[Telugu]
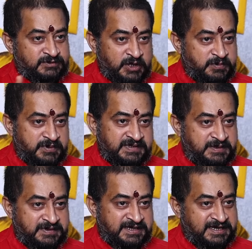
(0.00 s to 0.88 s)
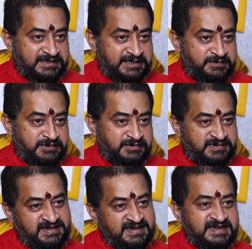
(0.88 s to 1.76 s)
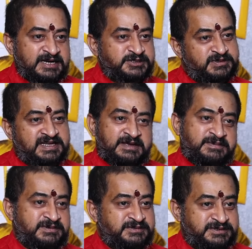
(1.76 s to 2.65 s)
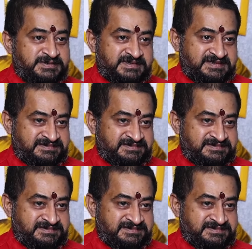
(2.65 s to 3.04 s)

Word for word: తలుపుల మీదే పనికిరాదు అన్నప్పుడు ఇట్లాంటి చూడ ఎలా మనకు వస్తుంది